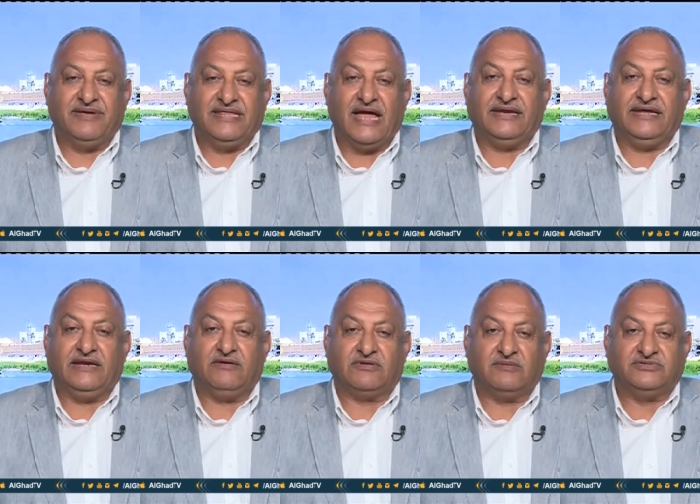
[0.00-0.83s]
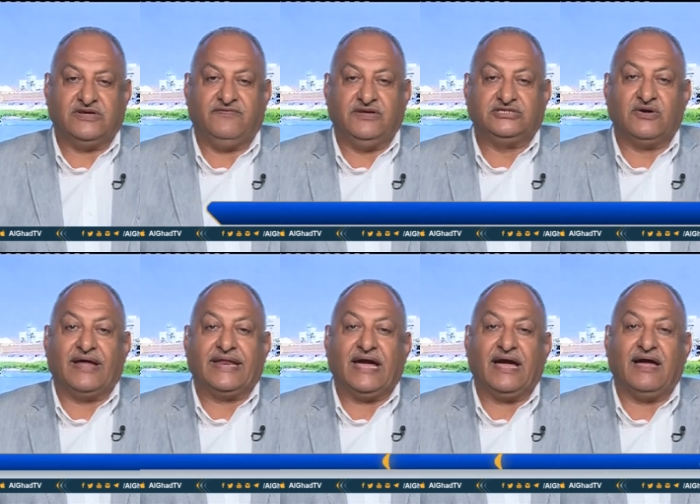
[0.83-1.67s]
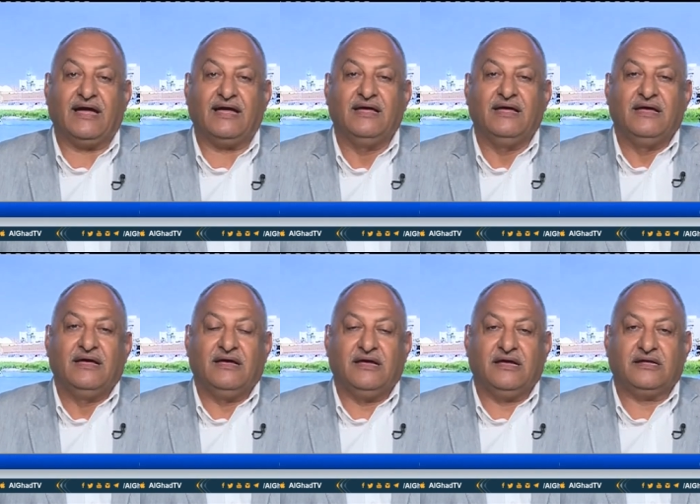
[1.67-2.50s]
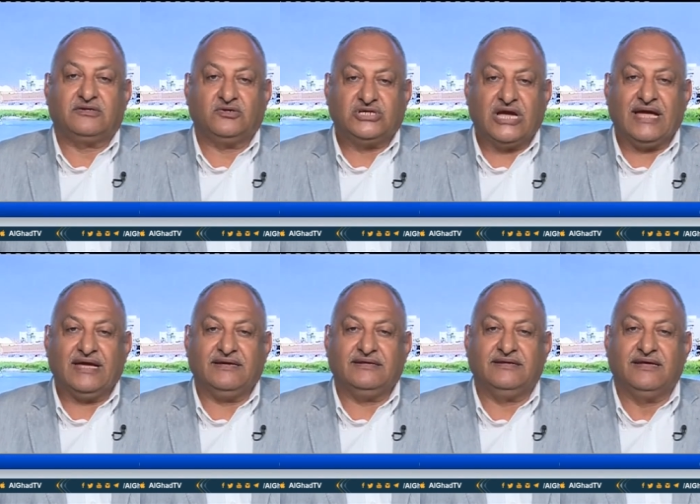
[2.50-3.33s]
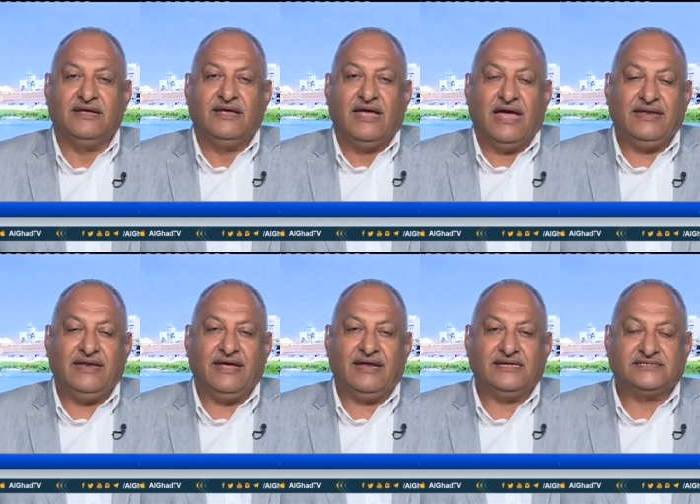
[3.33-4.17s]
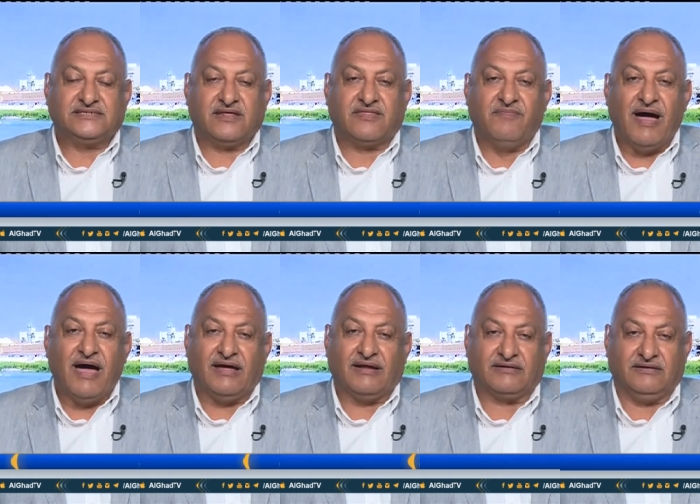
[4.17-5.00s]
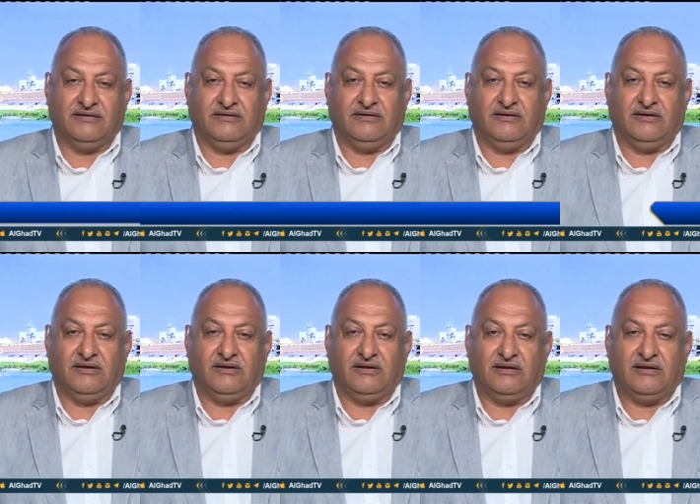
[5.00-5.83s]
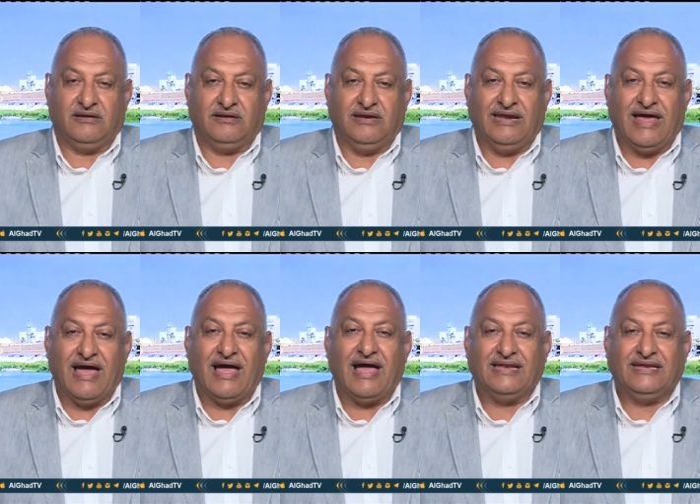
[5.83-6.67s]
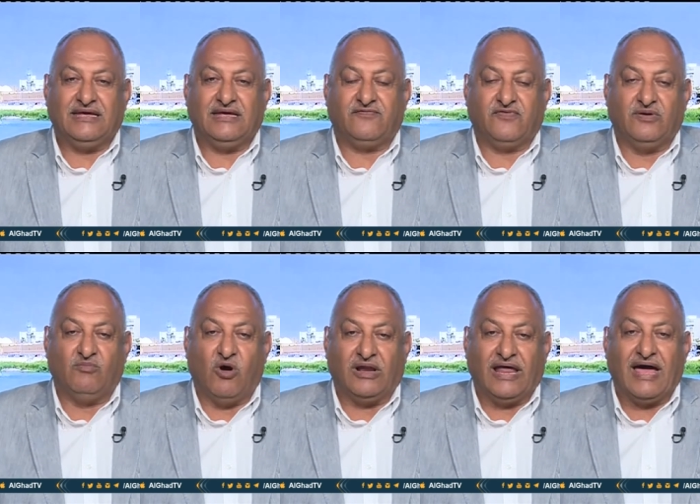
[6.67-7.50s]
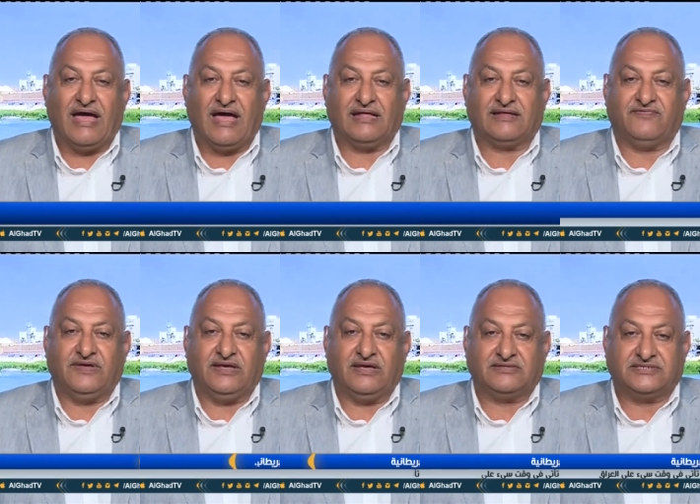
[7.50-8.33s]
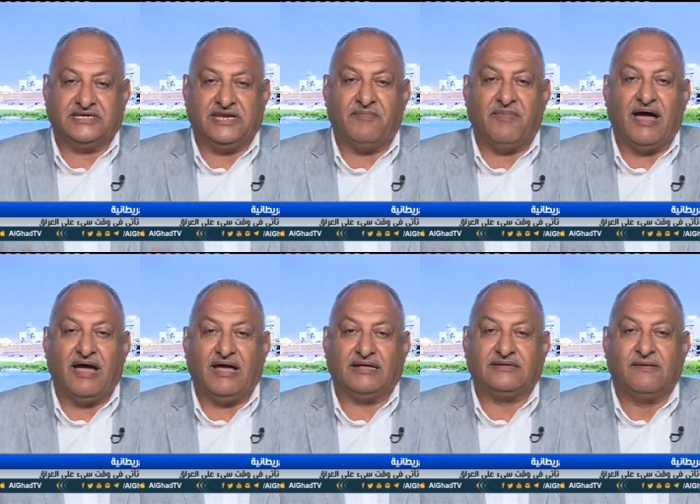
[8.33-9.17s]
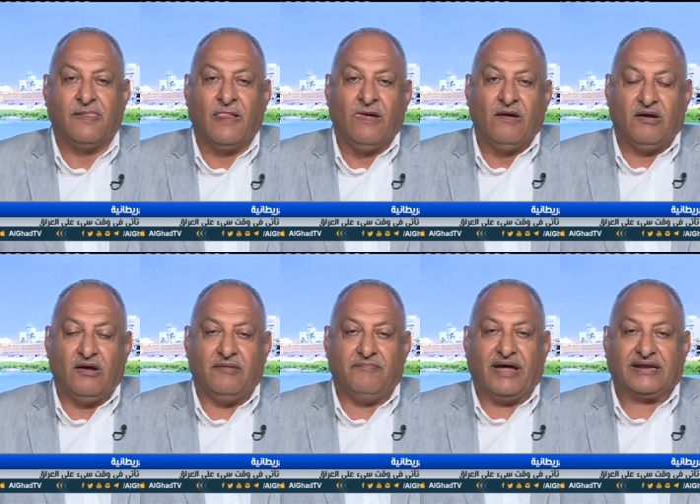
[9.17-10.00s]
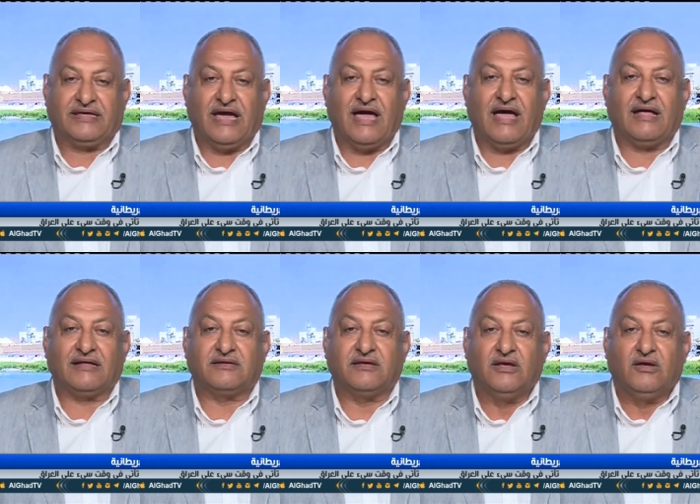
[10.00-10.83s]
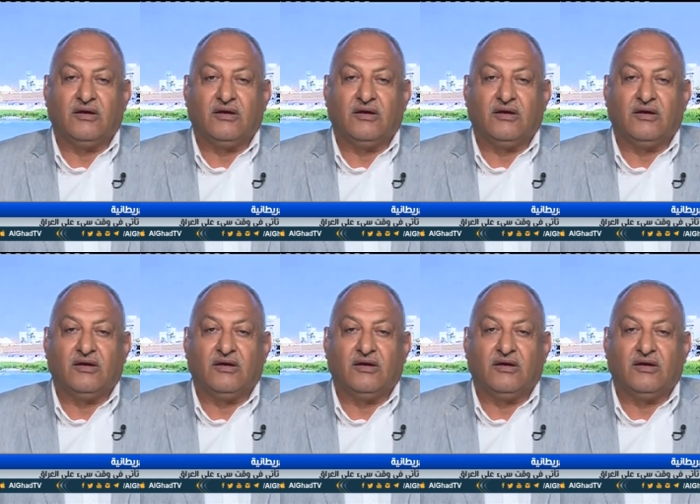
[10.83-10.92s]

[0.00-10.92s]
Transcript: ميدانيا وتمشي في شوارعها آه، تشاهد أن الاستثمار آه، للأهالي في المولات في السينمات باركات